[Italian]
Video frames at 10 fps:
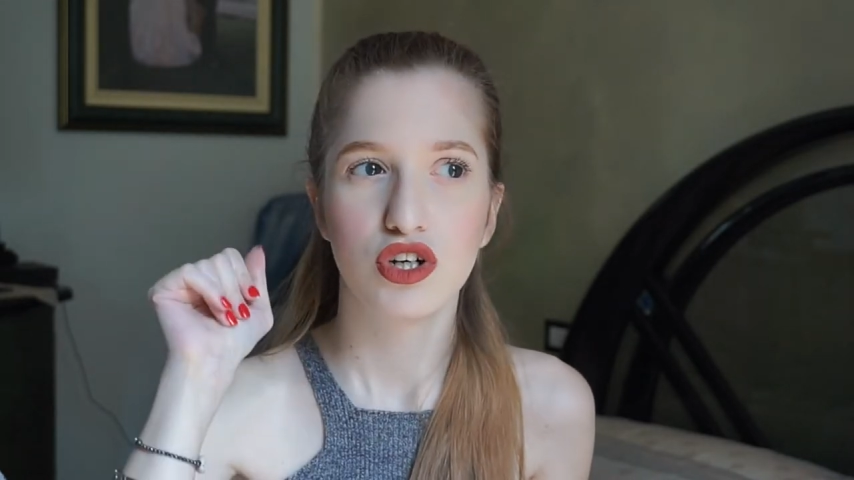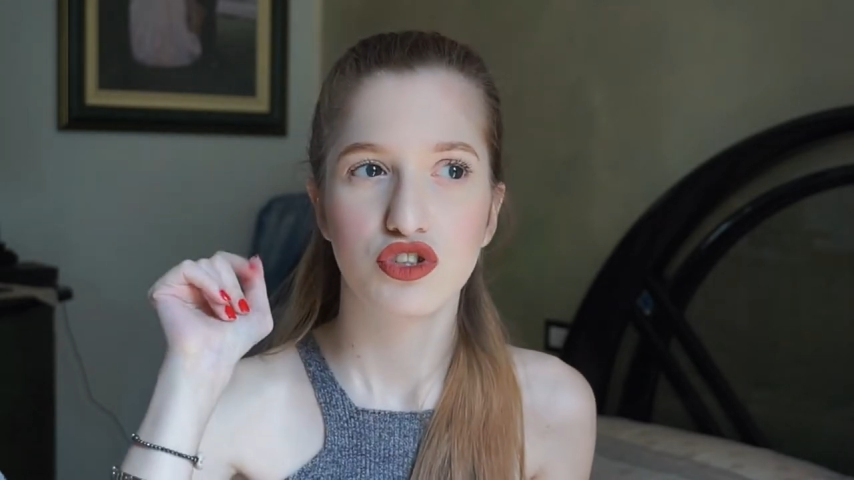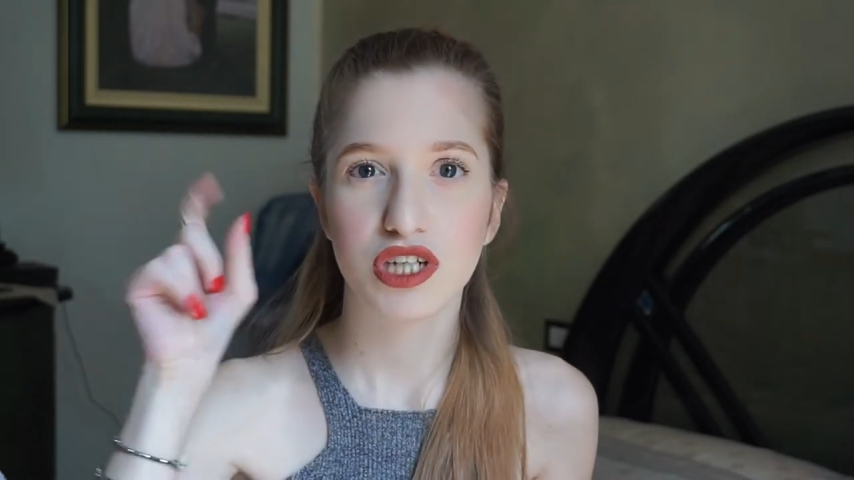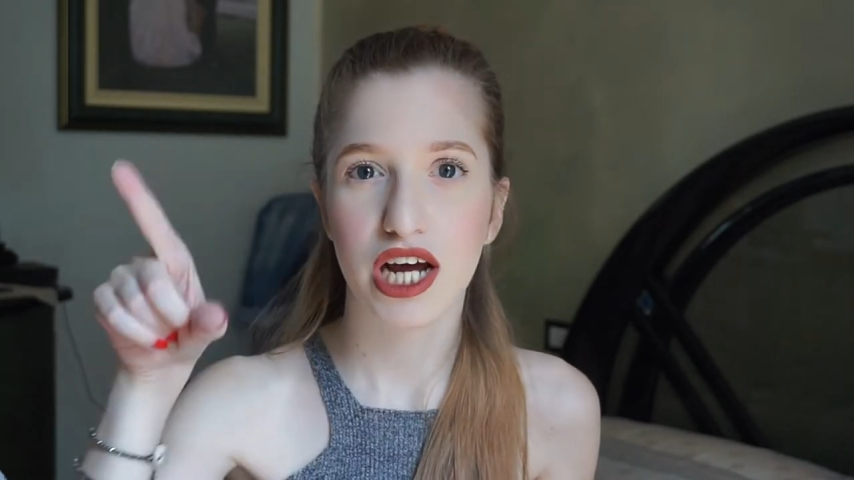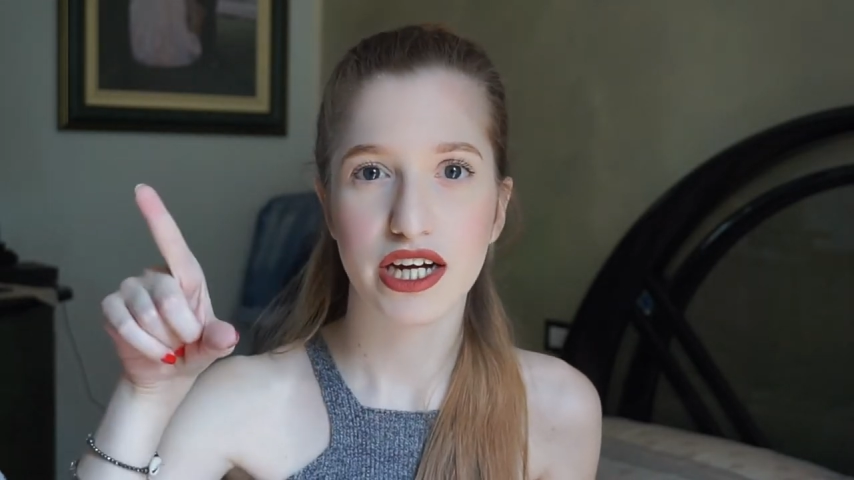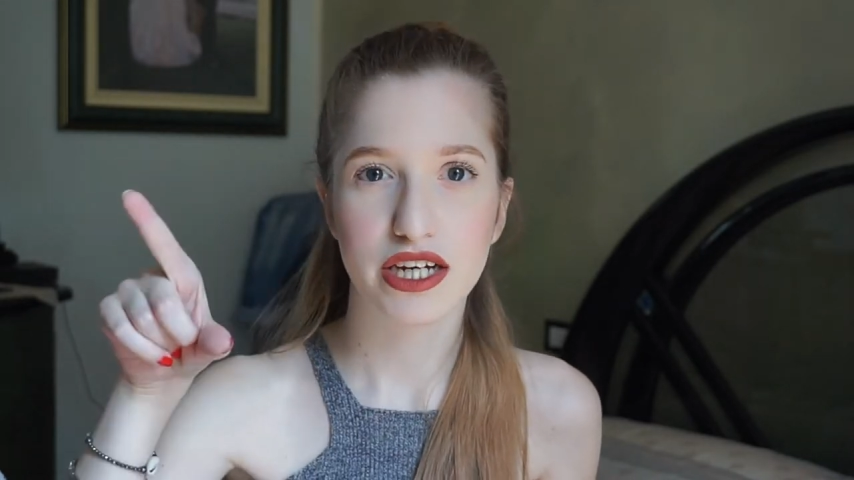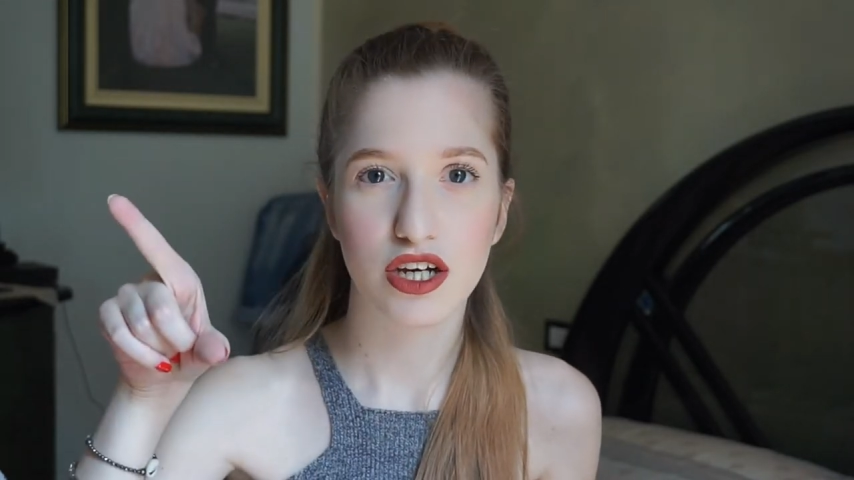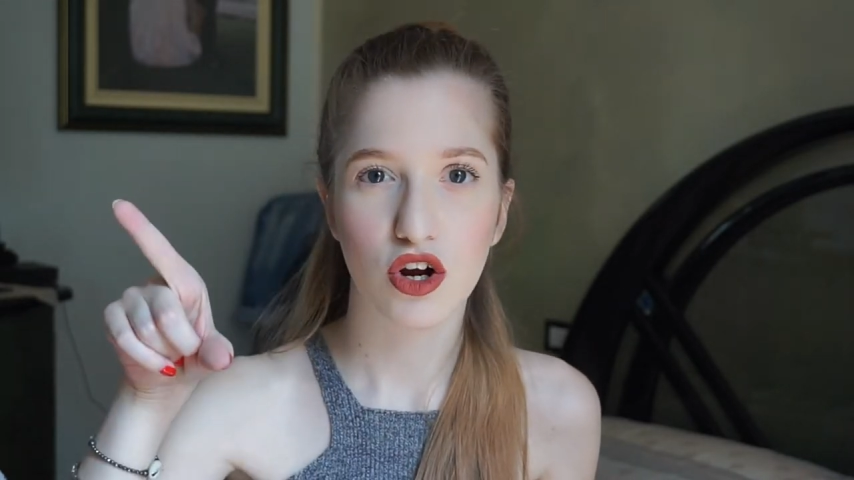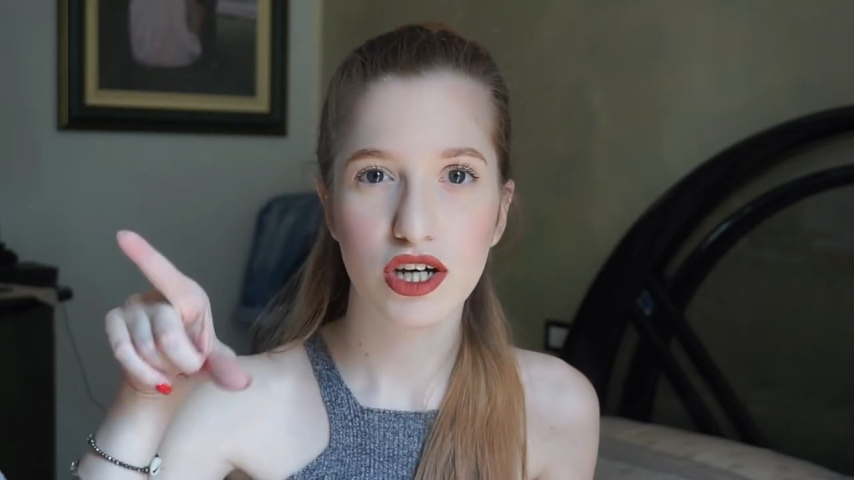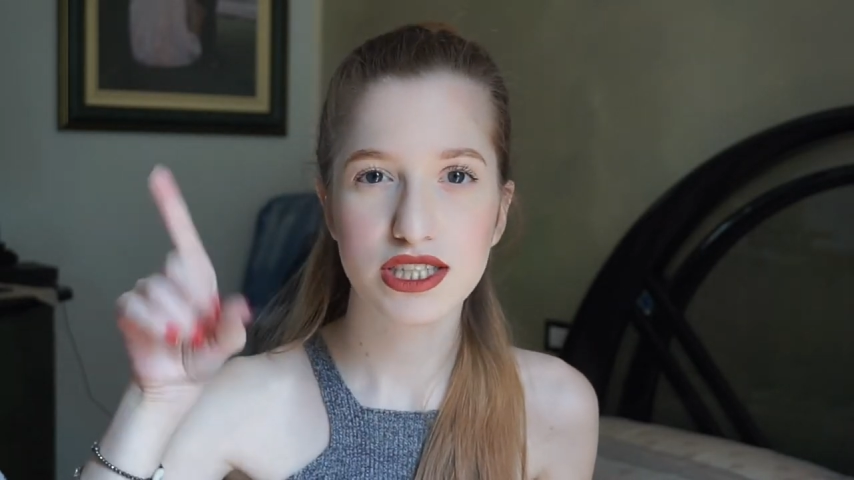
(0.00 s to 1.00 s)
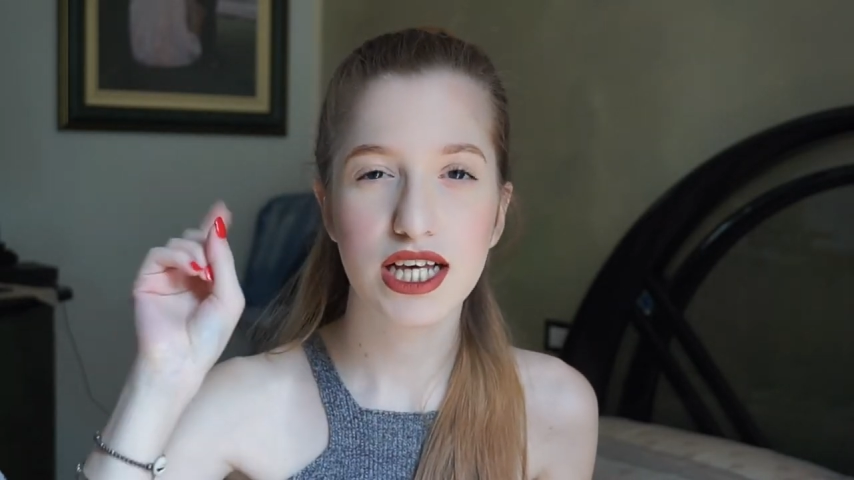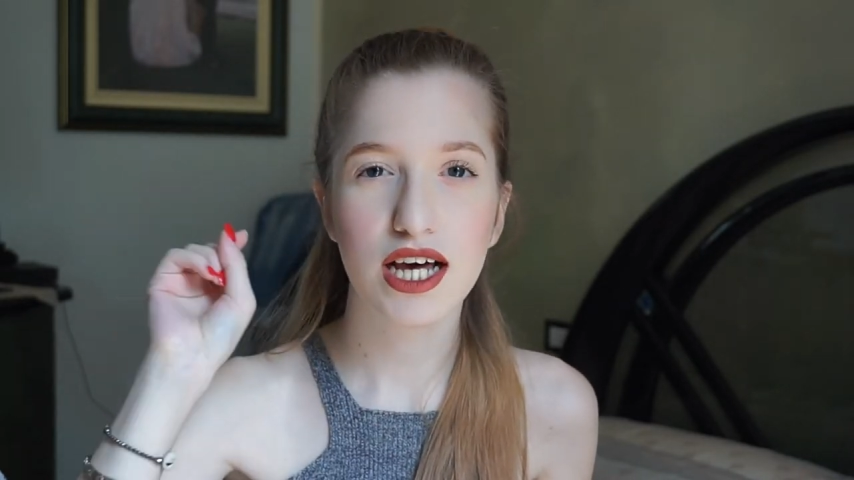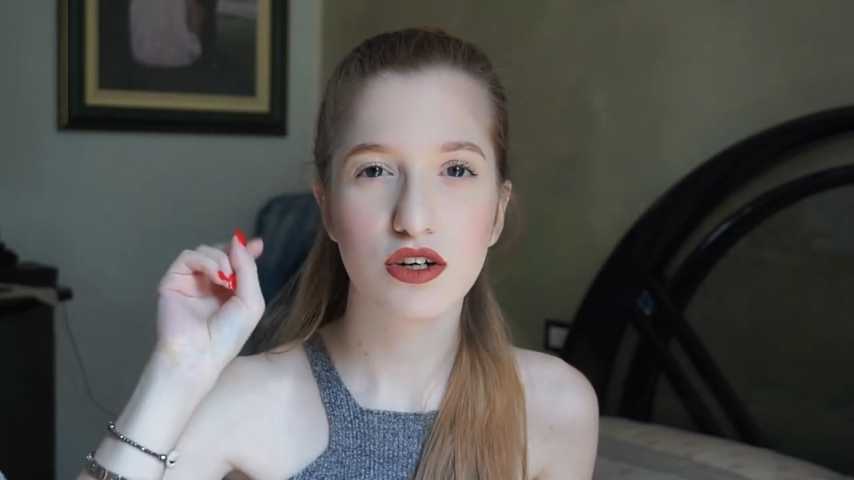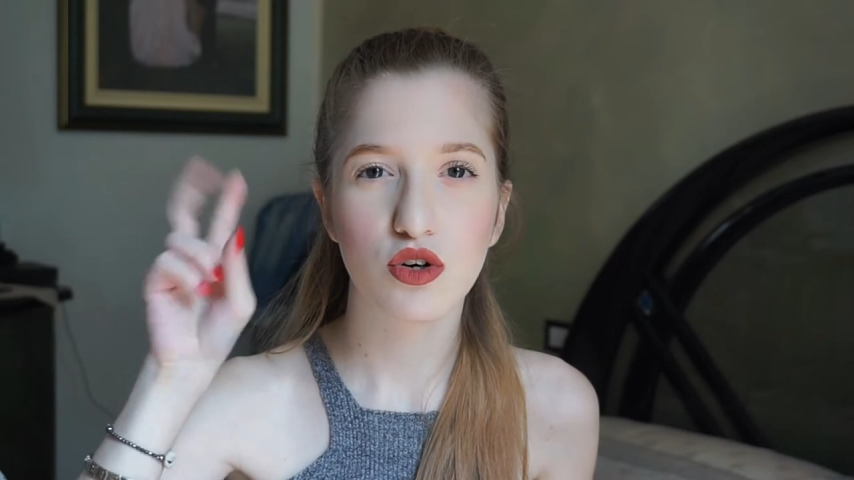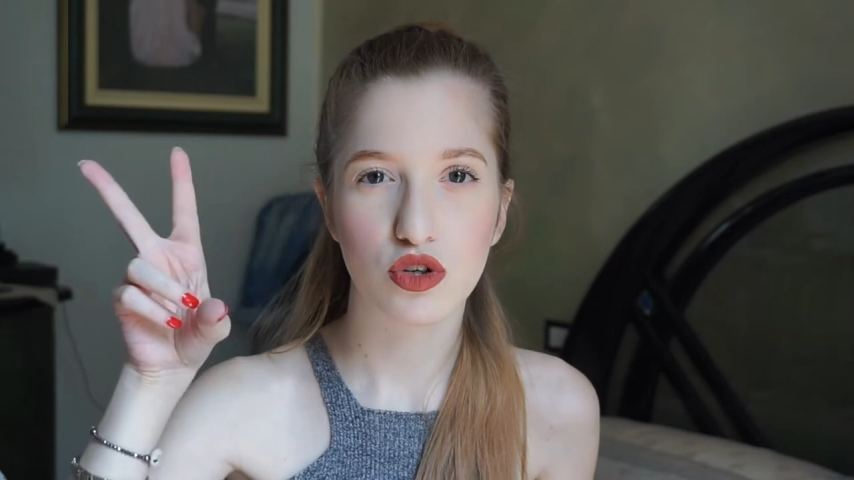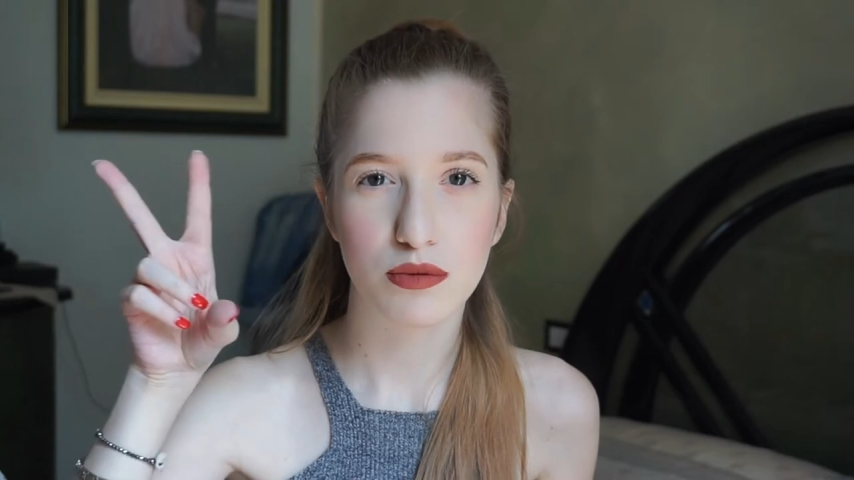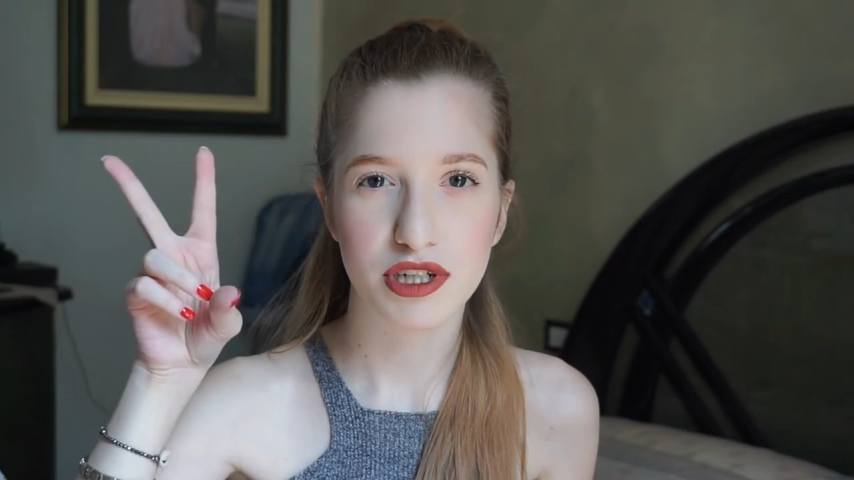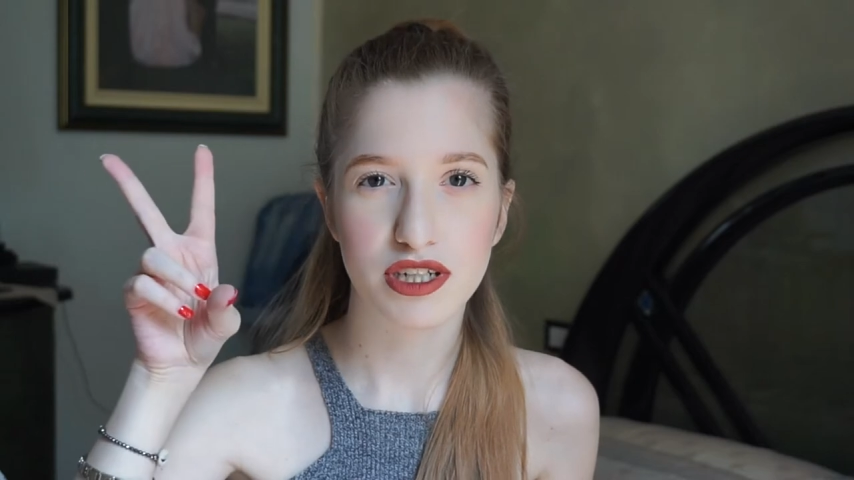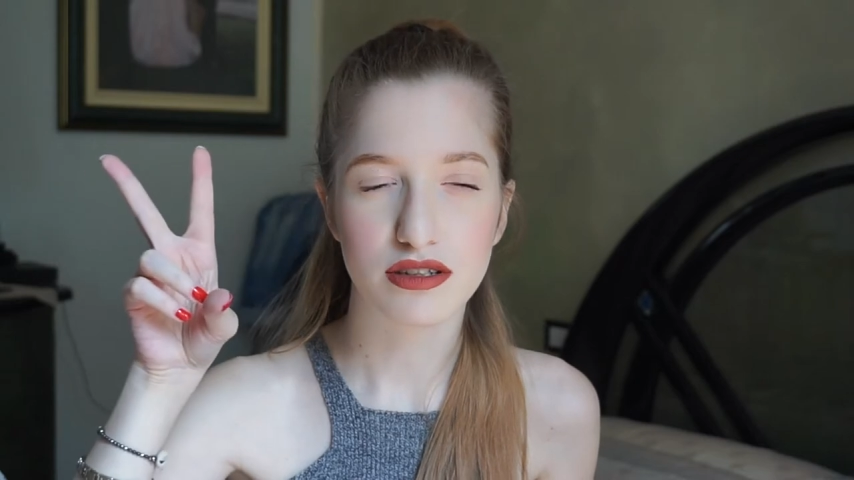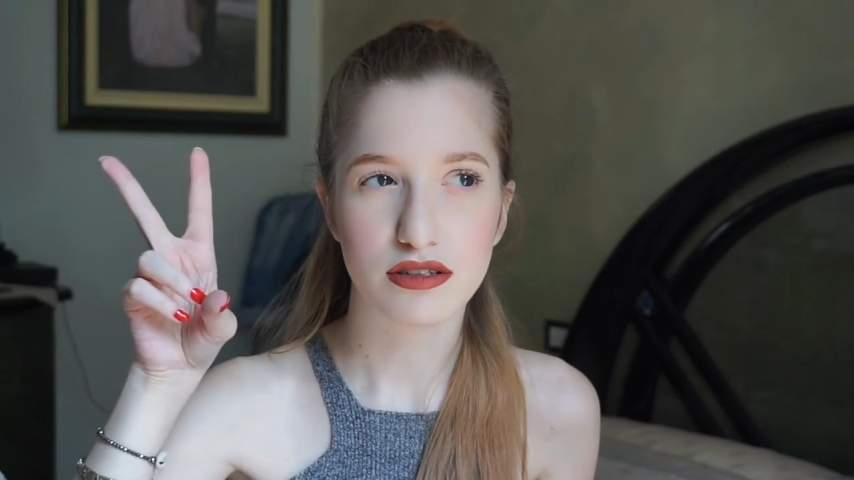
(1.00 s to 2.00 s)
C'era anche rosa, color
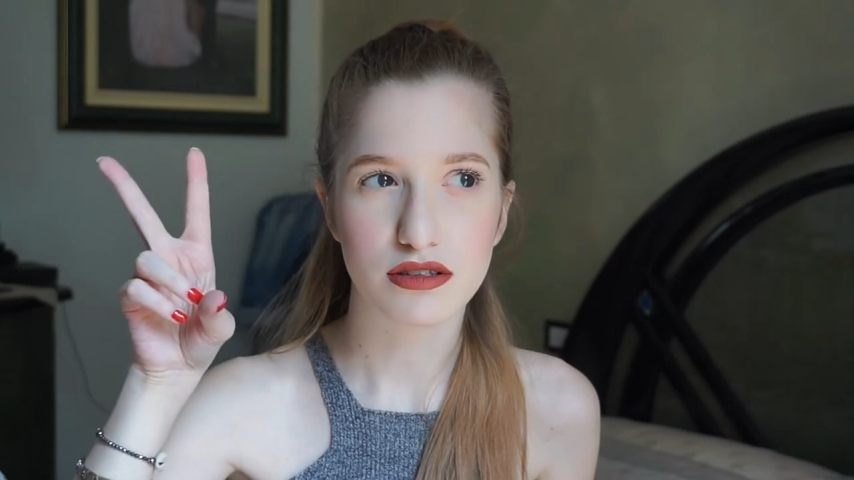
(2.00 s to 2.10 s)
mille